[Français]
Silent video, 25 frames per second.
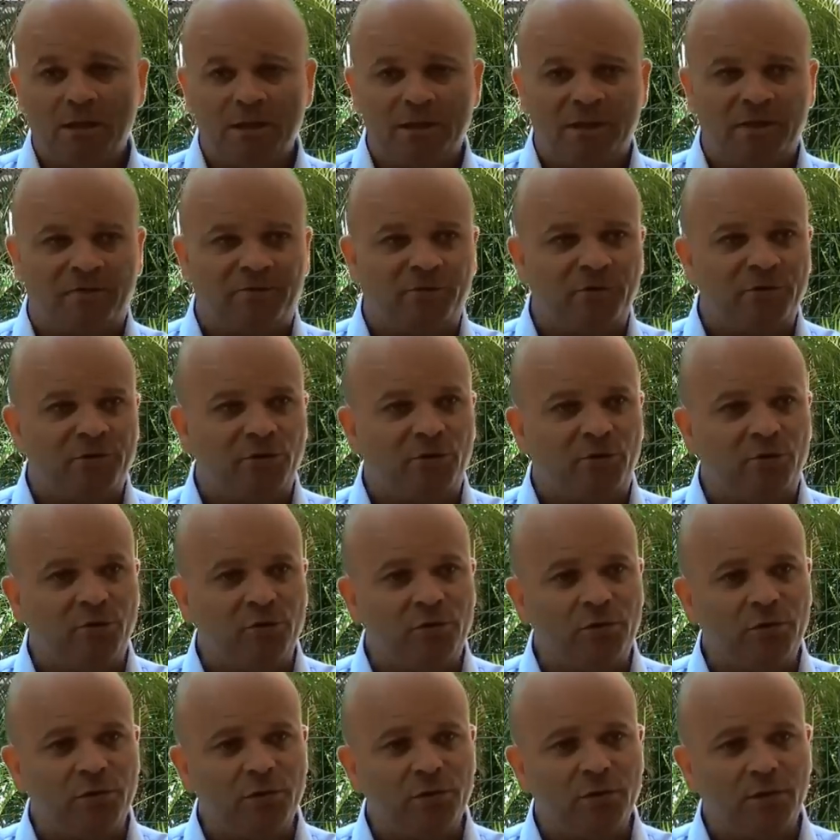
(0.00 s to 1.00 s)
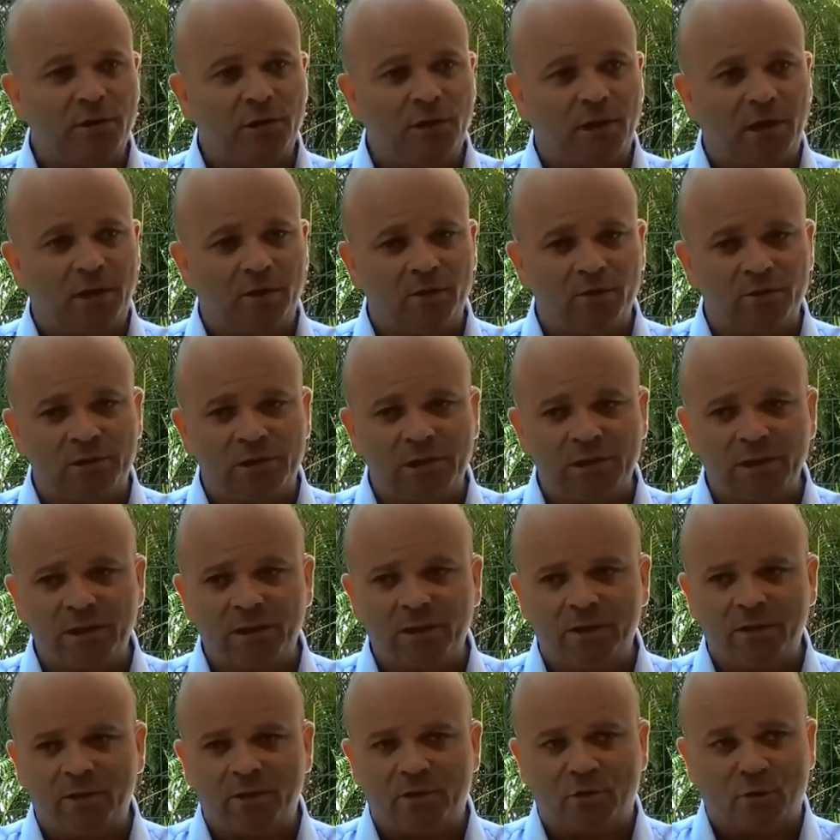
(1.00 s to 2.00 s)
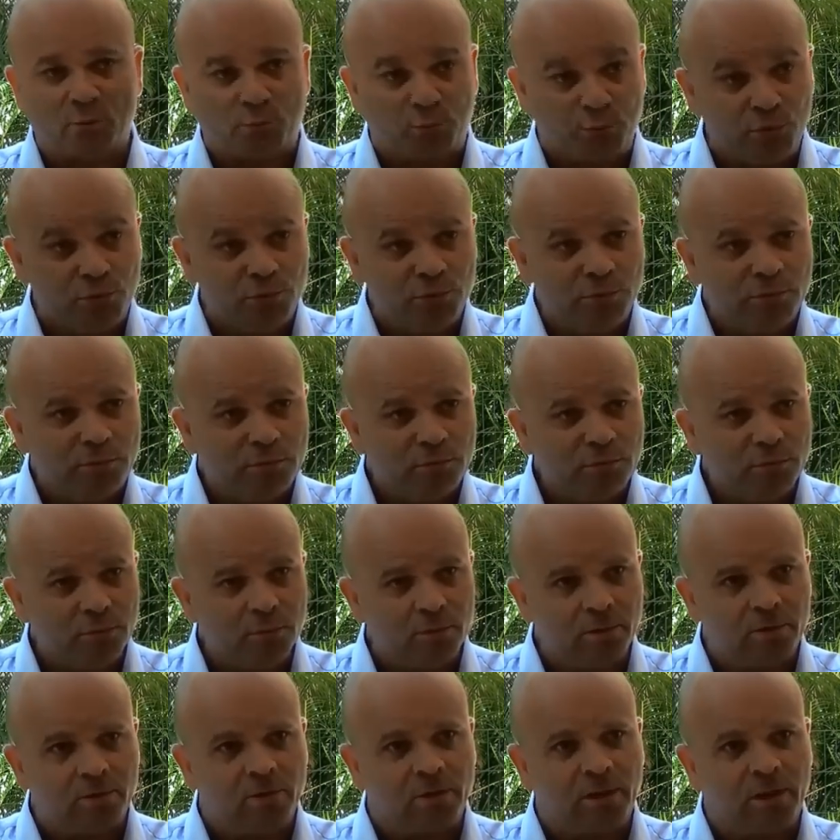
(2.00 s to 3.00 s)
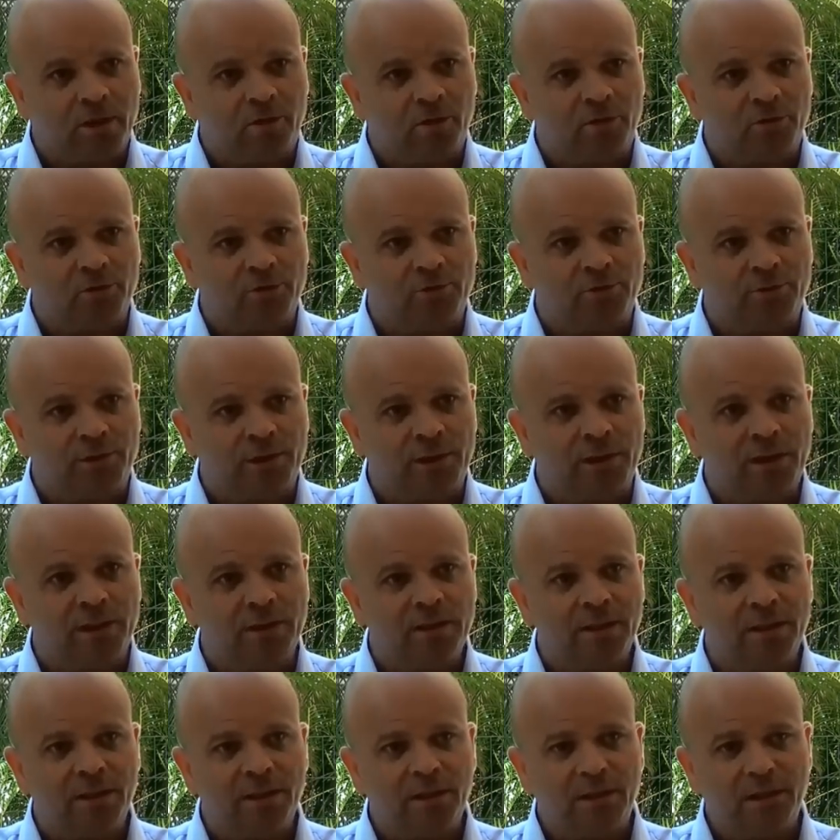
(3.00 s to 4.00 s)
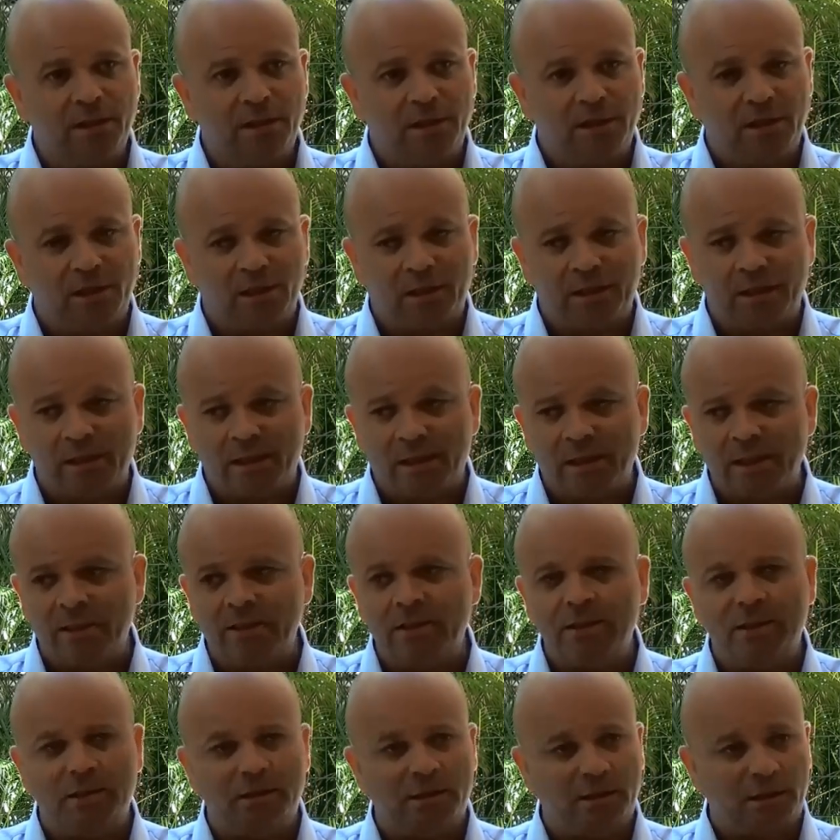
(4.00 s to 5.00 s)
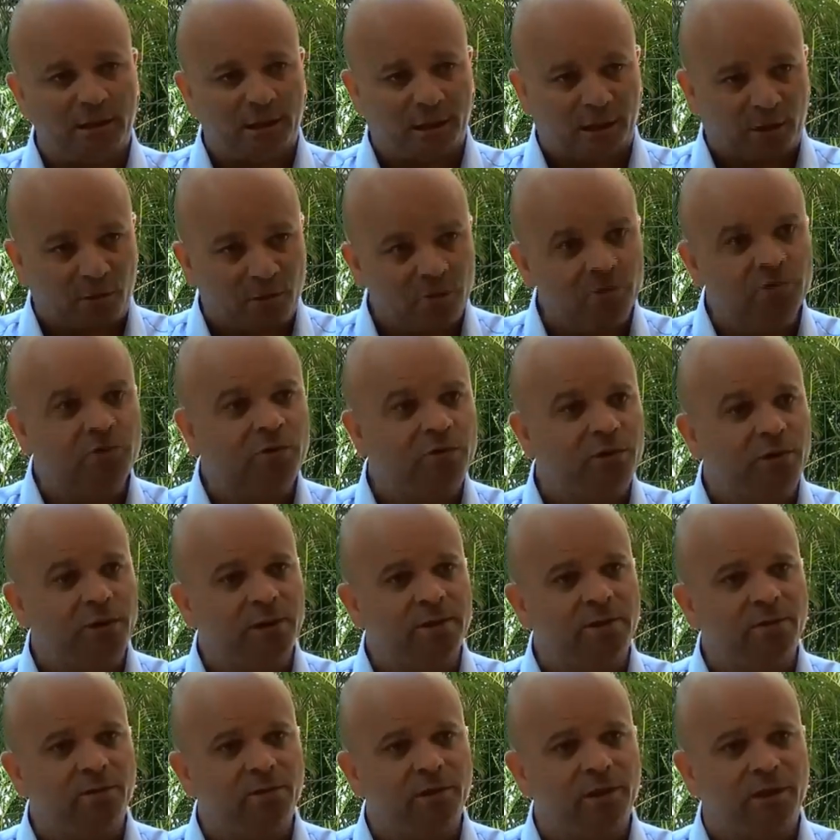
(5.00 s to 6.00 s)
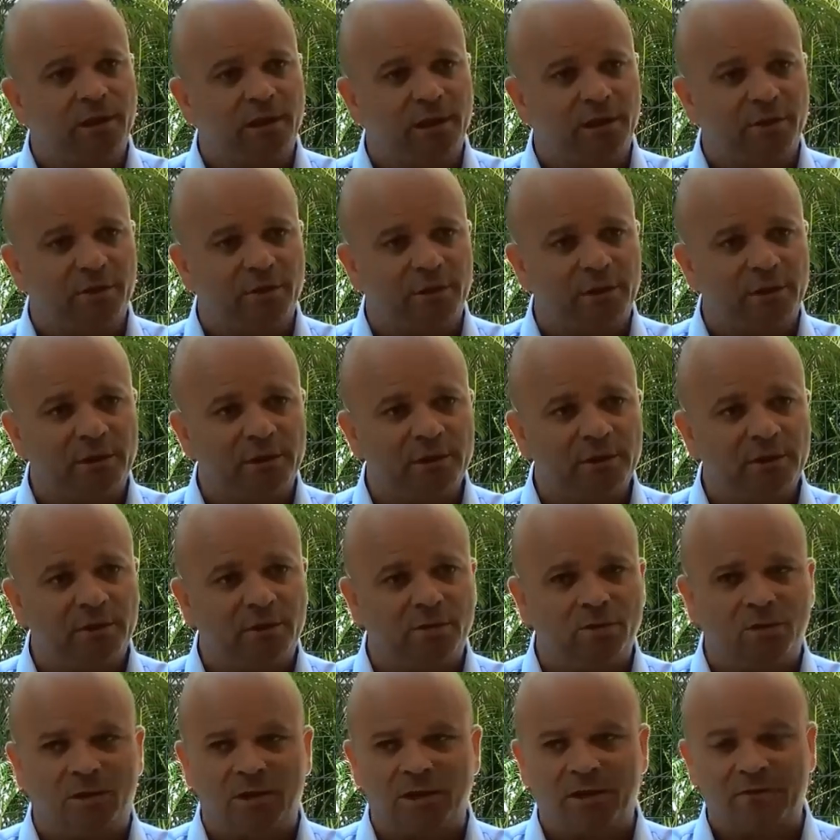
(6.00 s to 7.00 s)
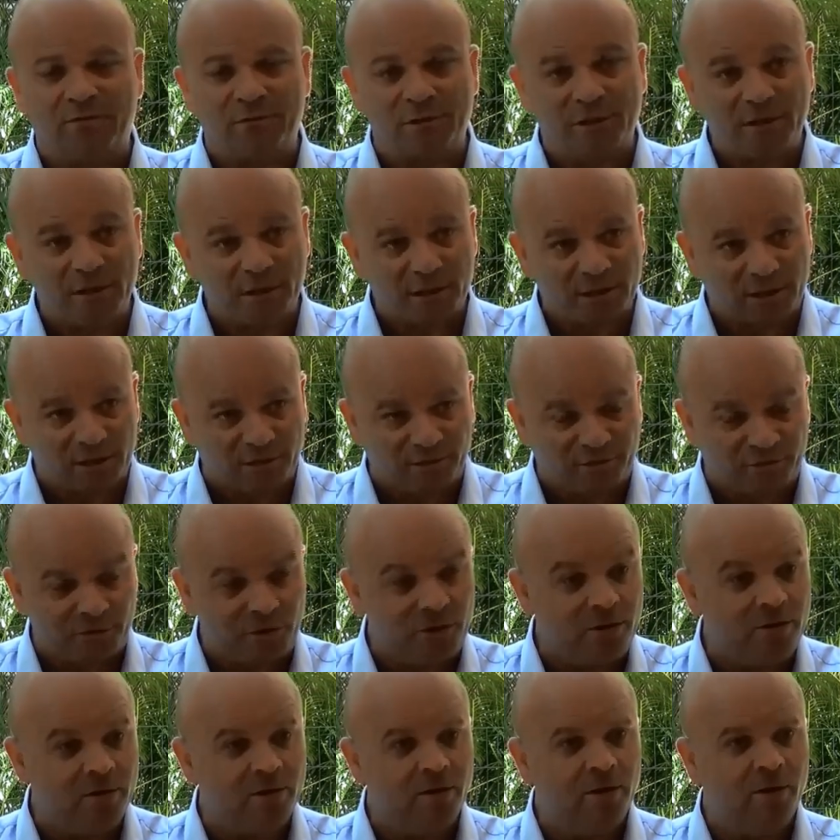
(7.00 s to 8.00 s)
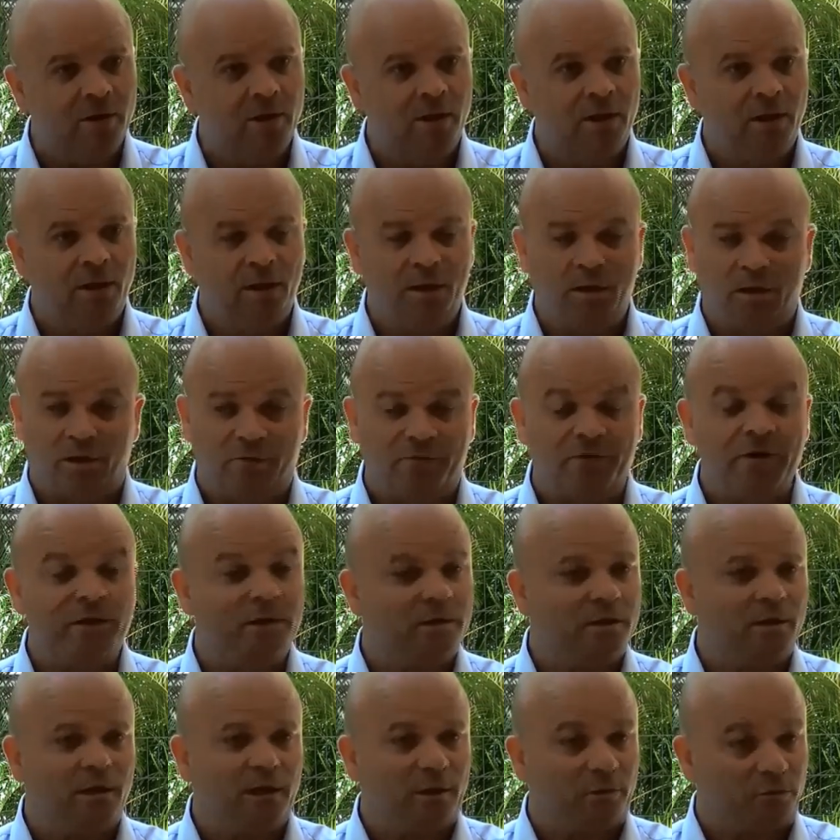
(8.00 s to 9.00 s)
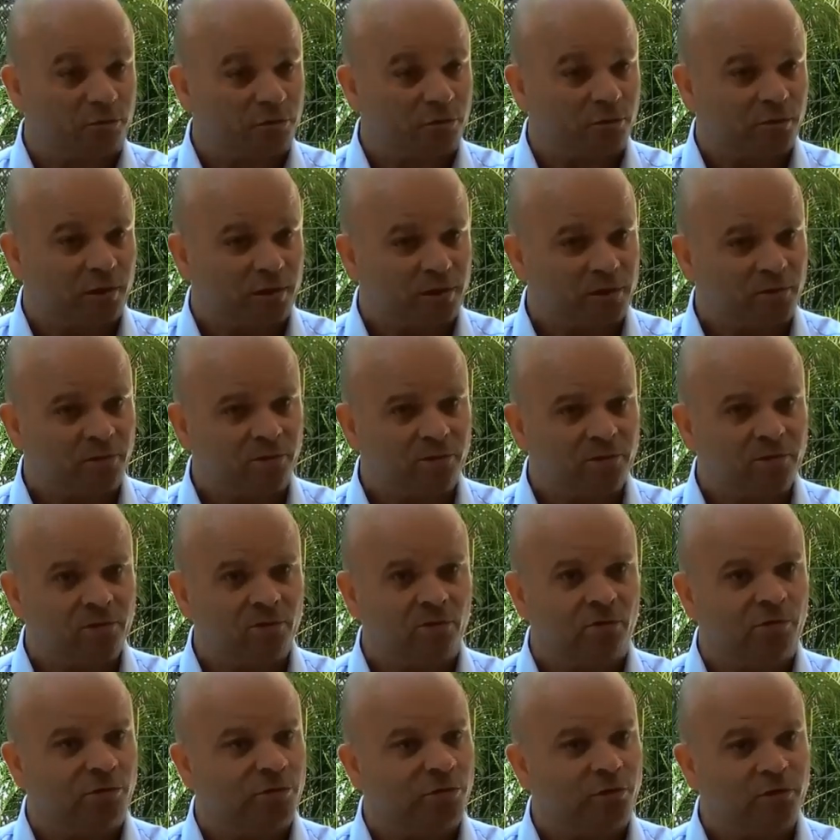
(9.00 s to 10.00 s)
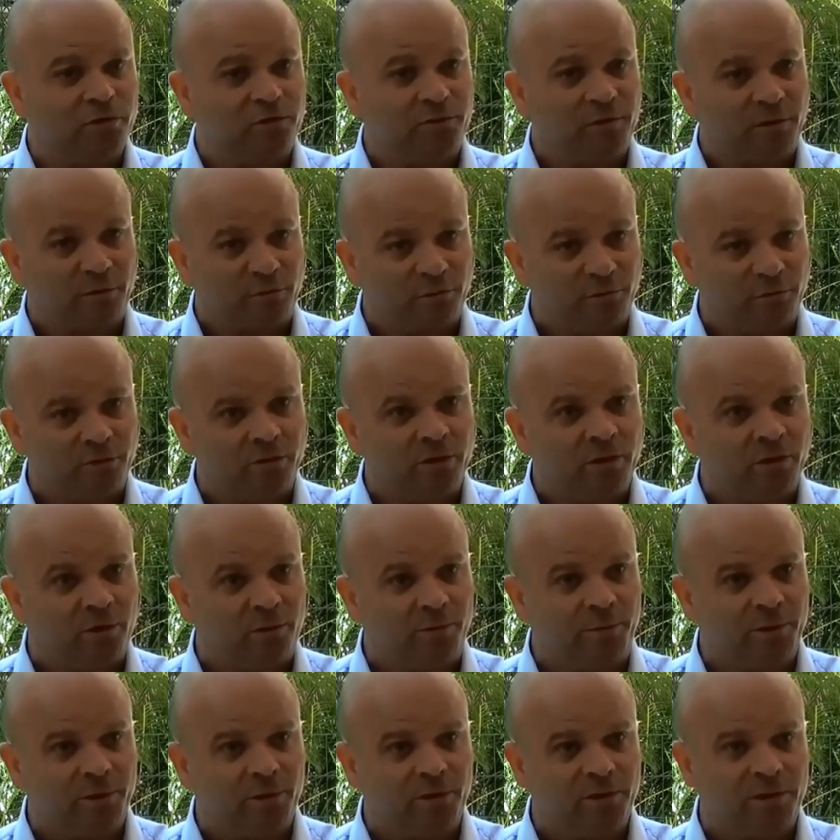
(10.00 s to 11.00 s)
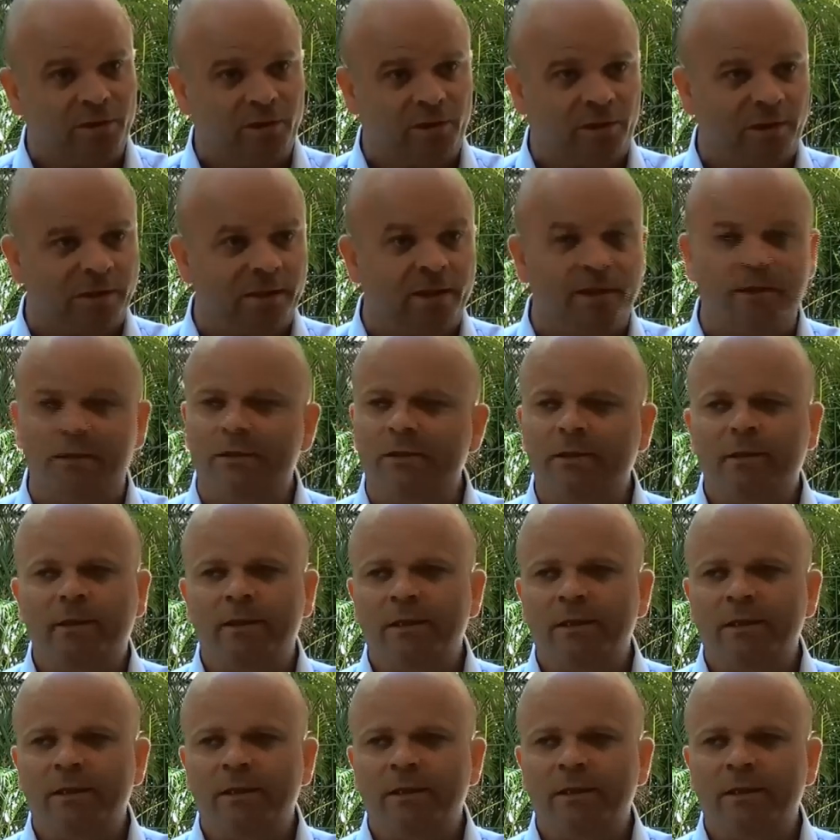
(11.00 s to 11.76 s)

Cette feuille de route, elle nous dit qu'au bout de l'accord de Nouméa, il y a la consultation des Calédoniens sur l'avenir qu'ils veulent. En fait, la consultation sur le transfert ou non des compétences régaliennes.